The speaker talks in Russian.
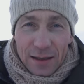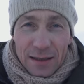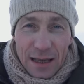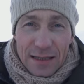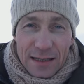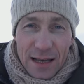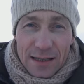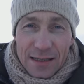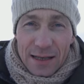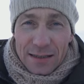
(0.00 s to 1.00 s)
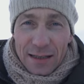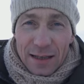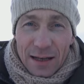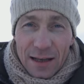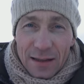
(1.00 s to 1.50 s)
китайская оснастка
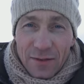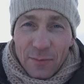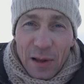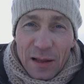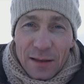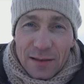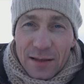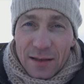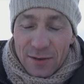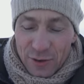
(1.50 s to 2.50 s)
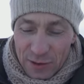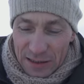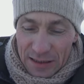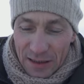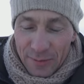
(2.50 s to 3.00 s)
гирлянда вполне себе
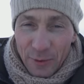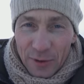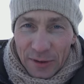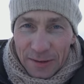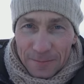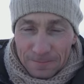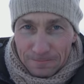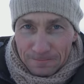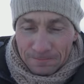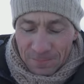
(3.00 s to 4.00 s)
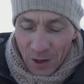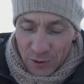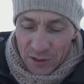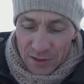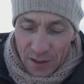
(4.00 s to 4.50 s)
чудесно работает. Я
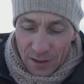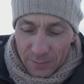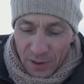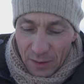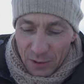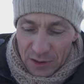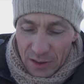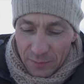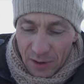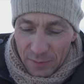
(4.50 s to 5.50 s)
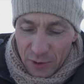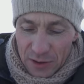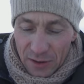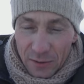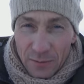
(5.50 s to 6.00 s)
уж не знаю, там подлески, не
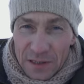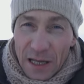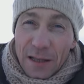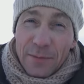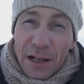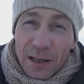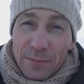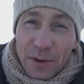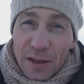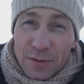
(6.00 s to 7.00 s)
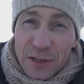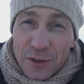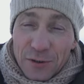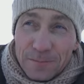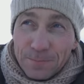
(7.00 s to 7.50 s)
подлески, но стоит маленький подлесочек.